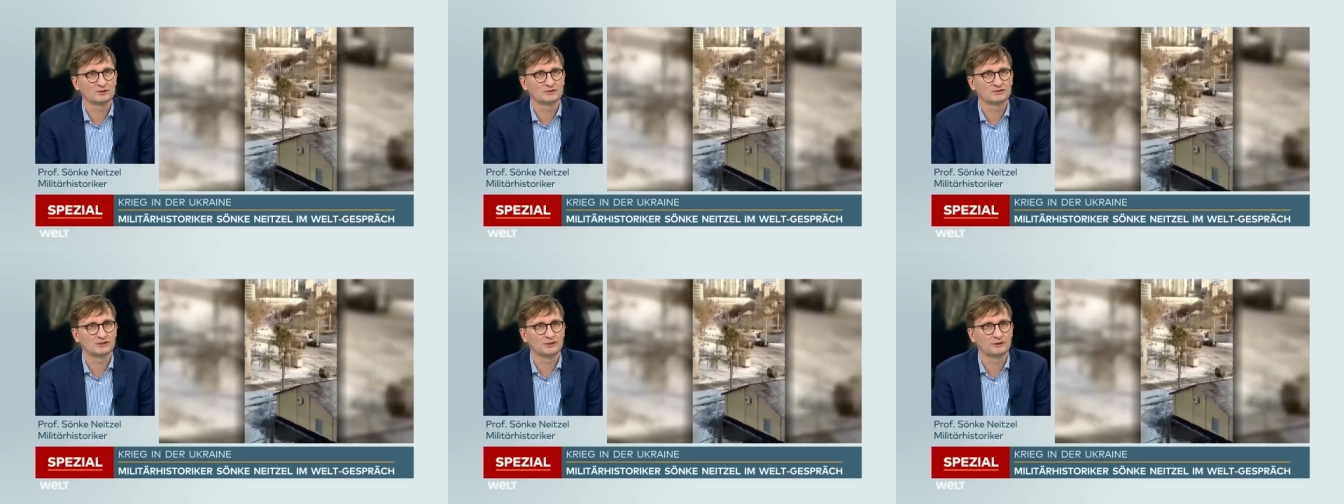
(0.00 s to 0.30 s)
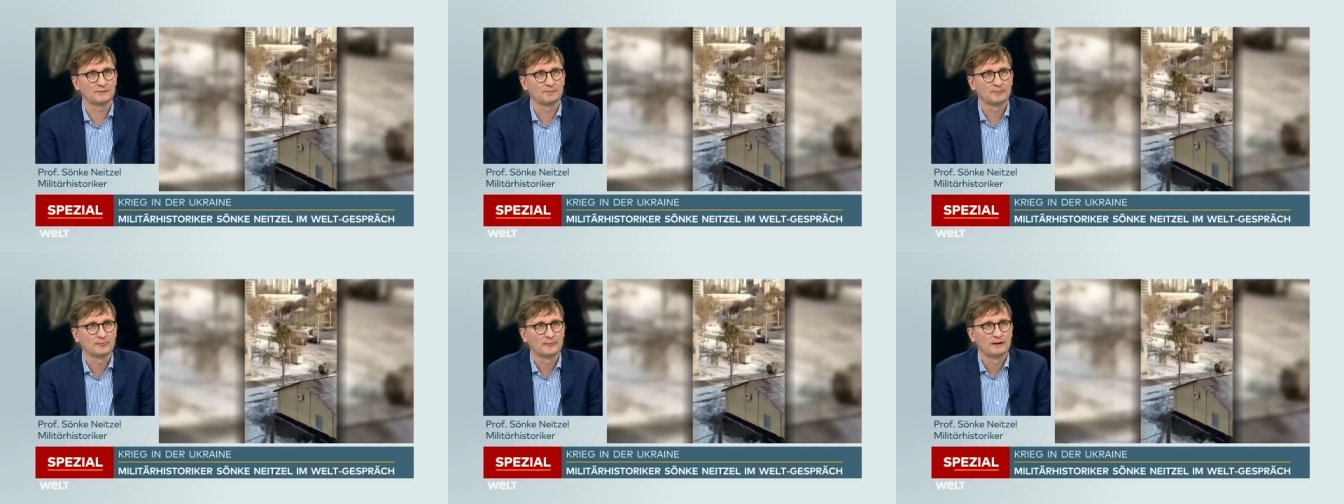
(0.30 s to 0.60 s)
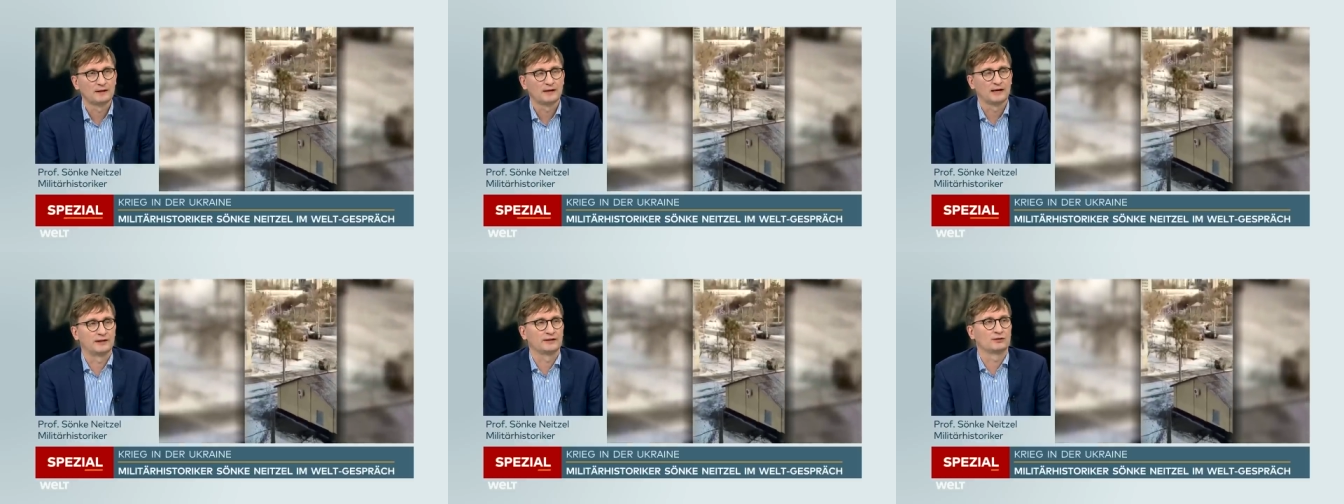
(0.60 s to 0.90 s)
dass er
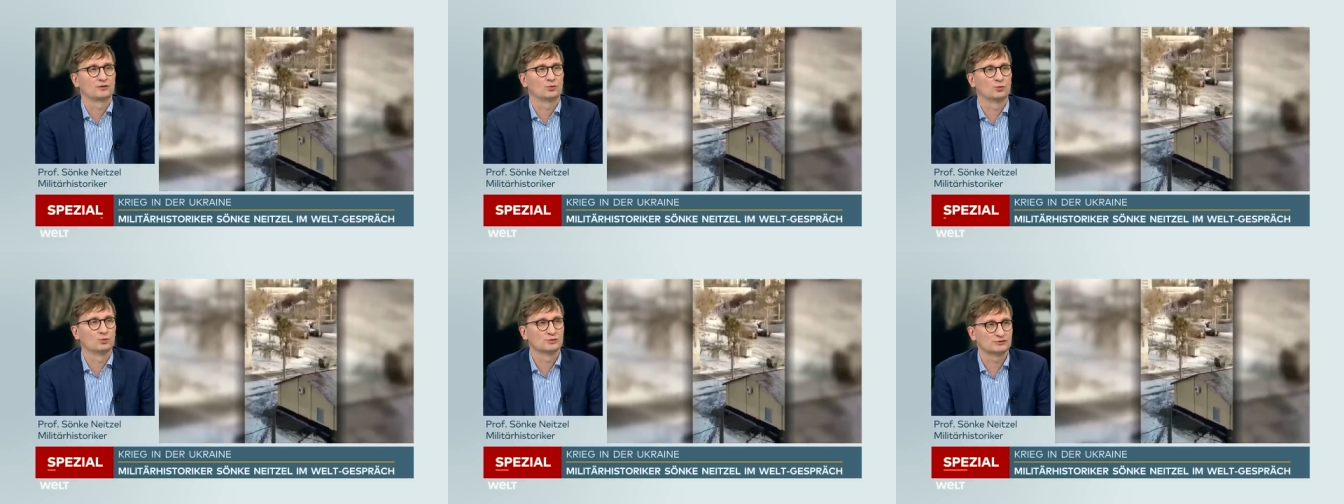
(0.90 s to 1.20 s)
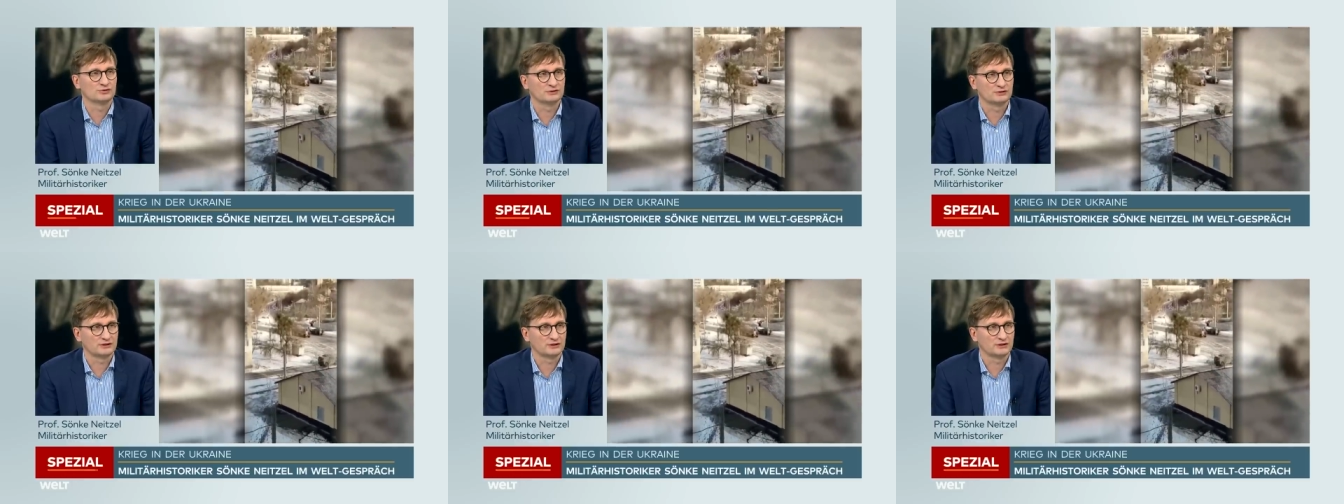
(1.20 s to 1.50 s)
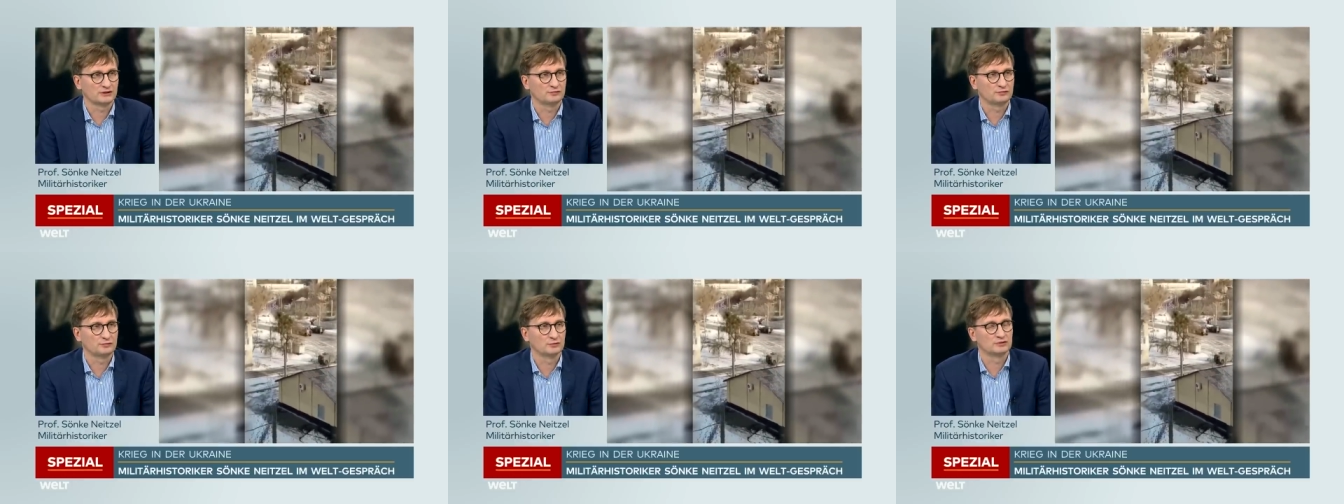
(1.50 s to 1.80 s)
einen großen
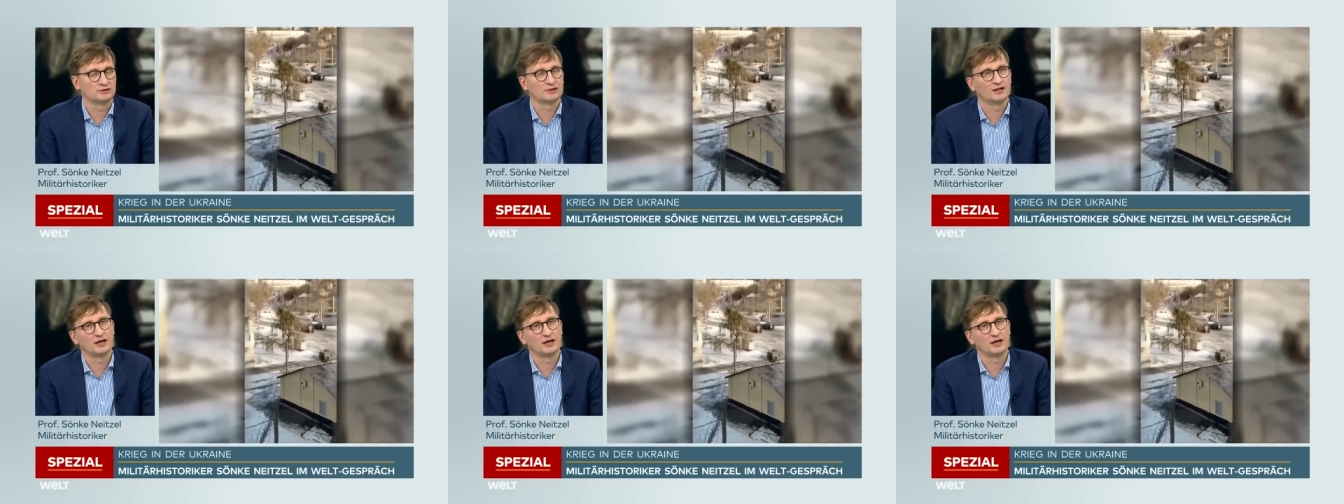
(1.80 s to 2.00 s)
Krieg führt.